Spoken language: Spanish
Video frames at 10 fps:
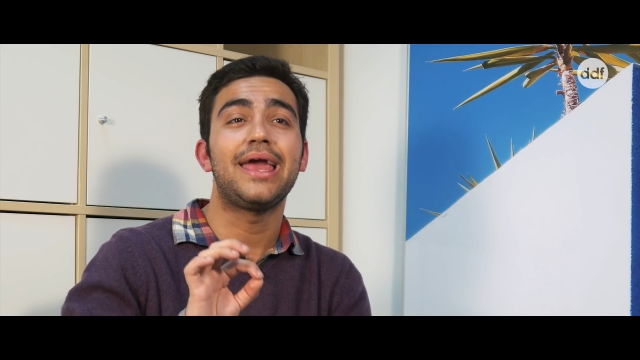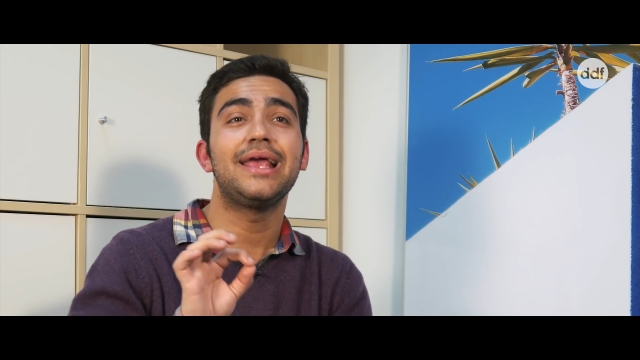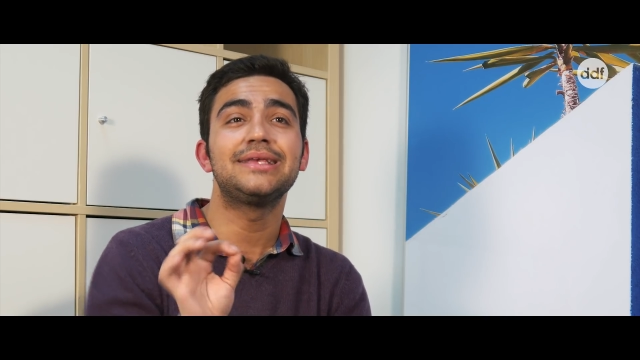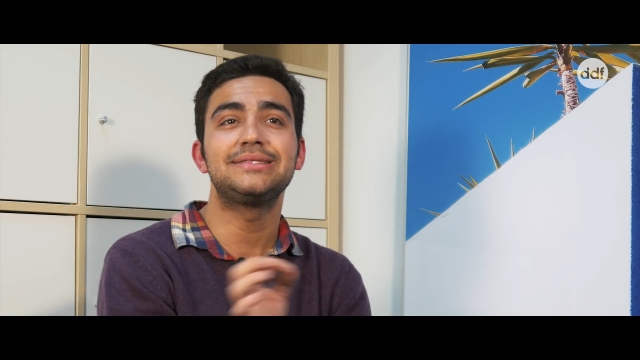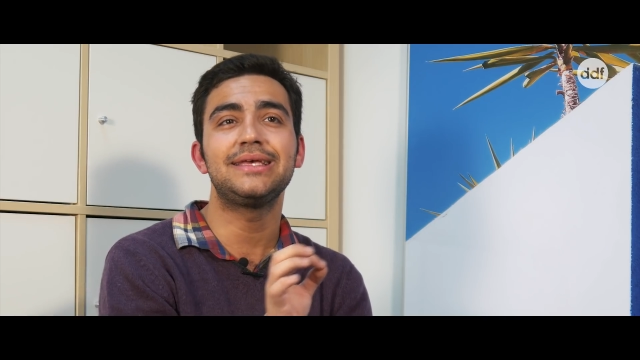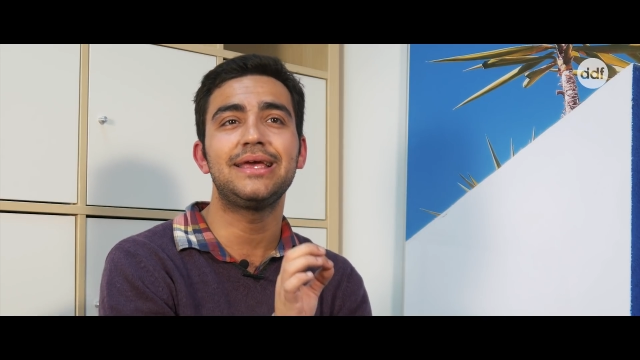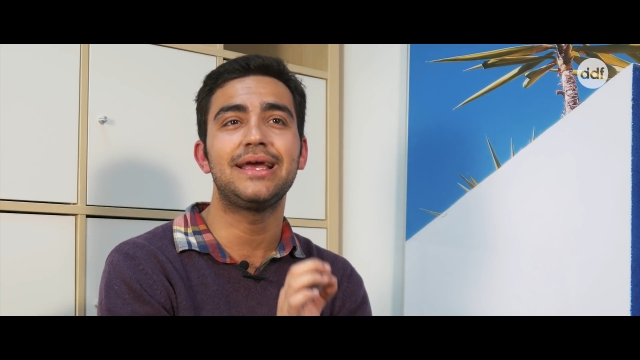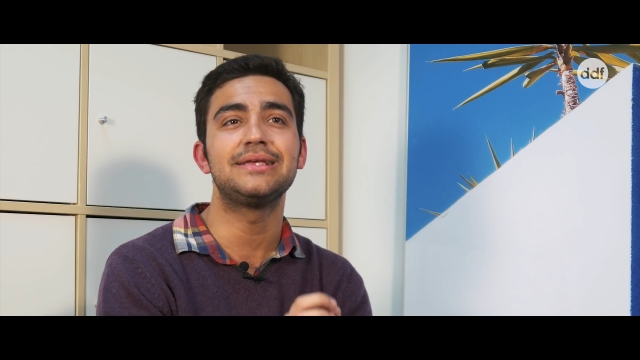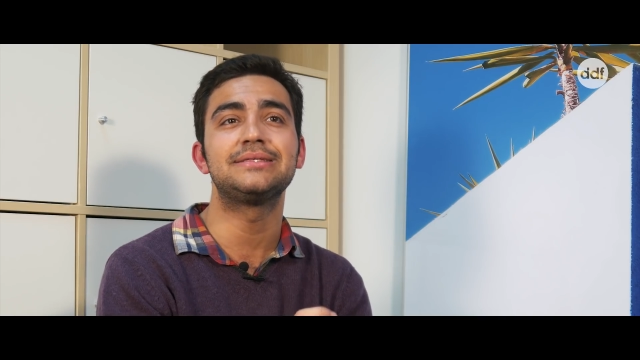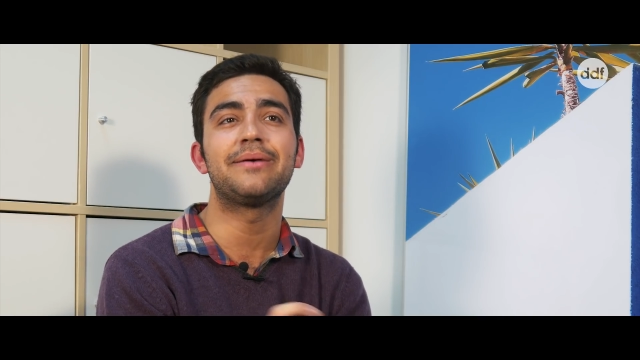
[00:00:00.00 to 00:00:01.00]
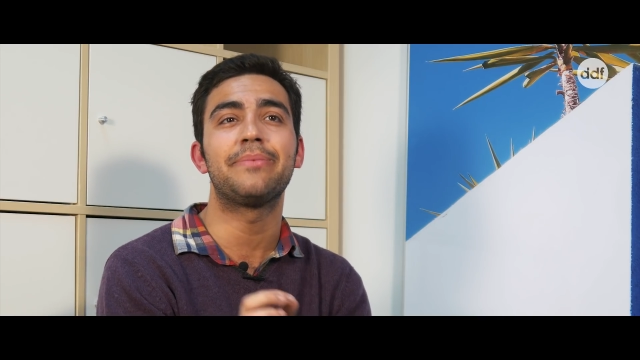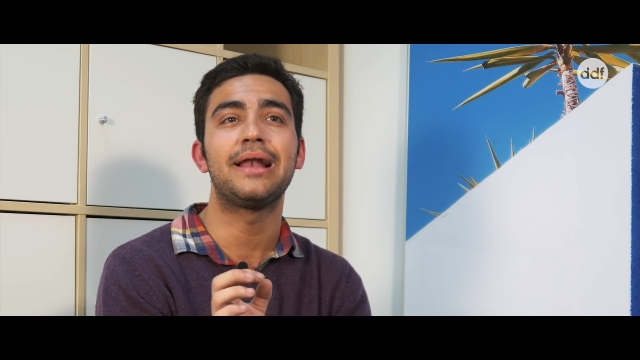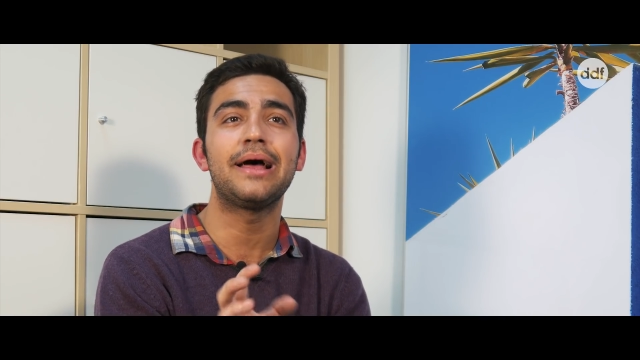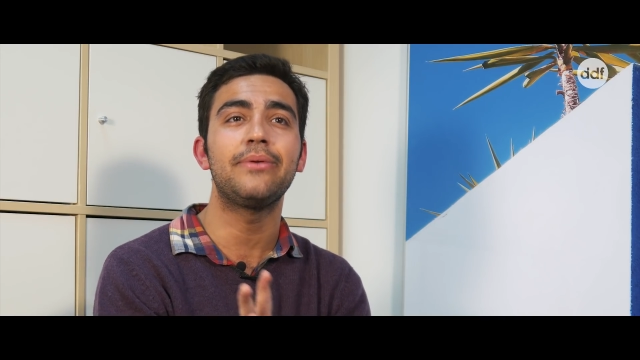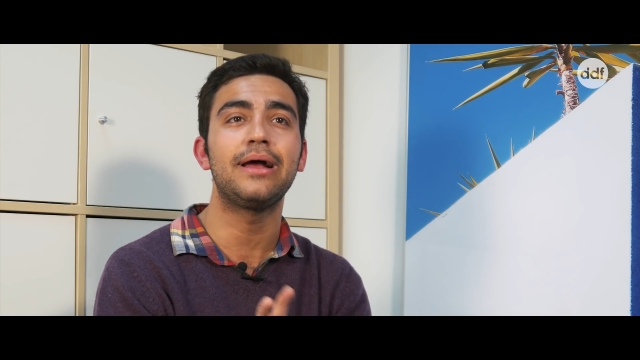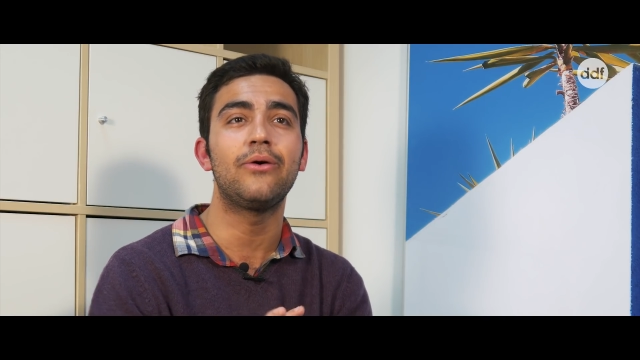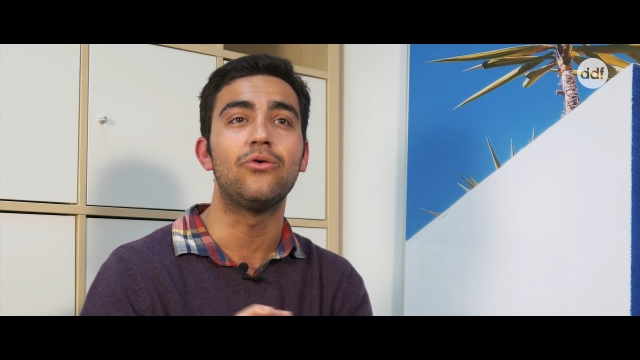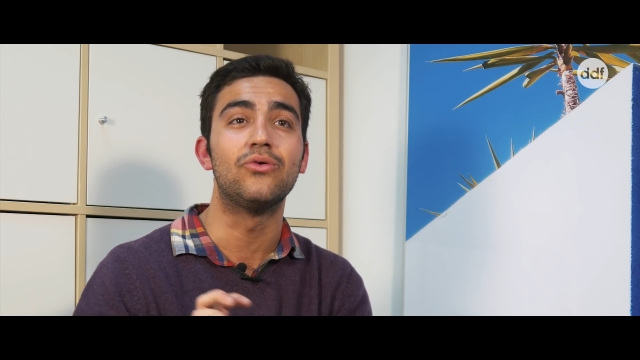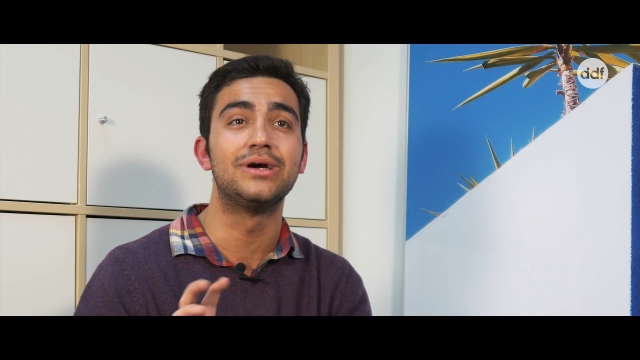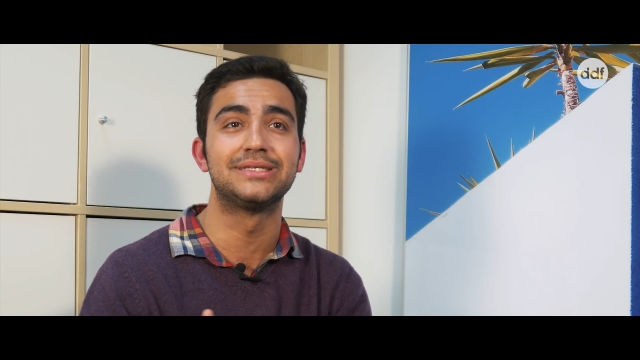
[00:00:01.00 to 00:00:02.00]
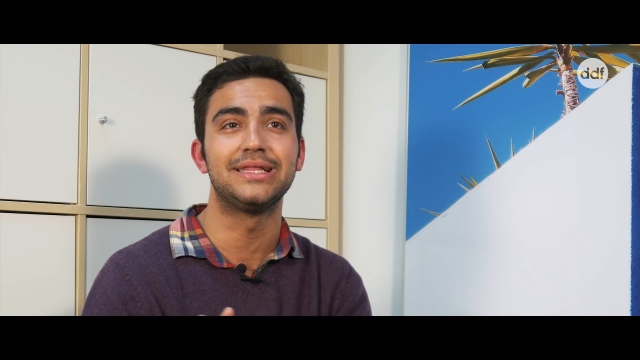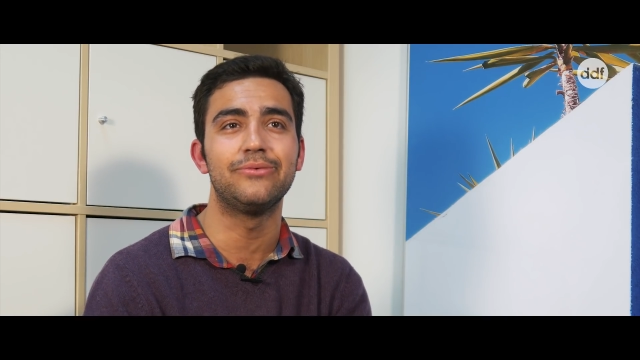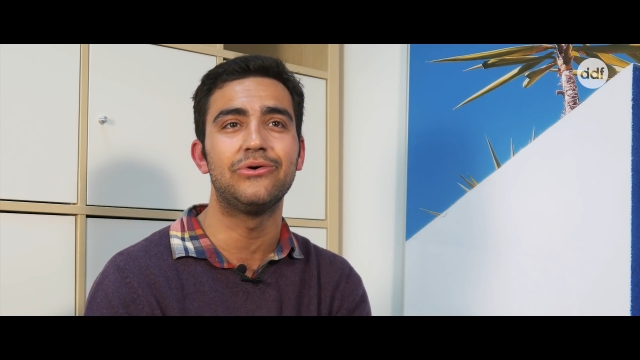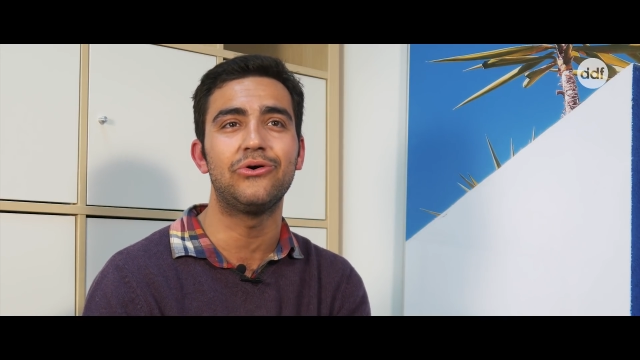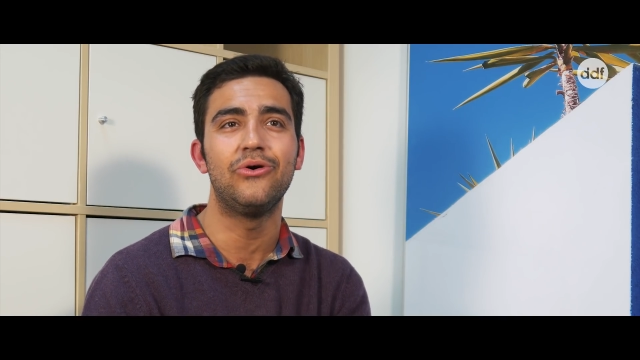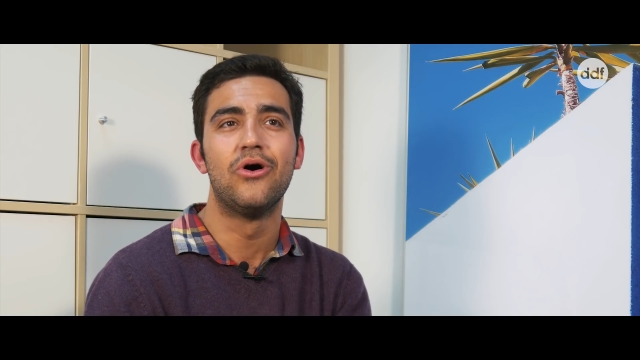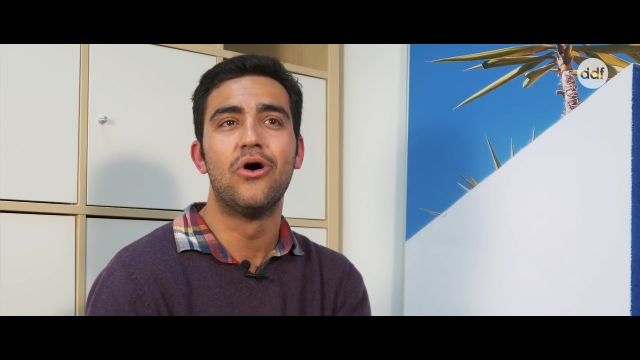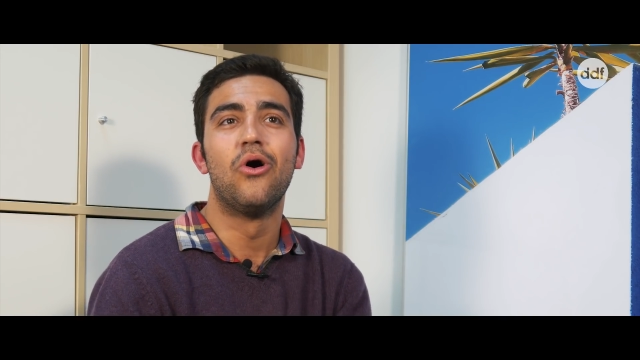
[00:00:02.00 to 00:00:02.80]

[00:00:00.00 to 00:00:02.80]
ese, esa palabra o ese dibujo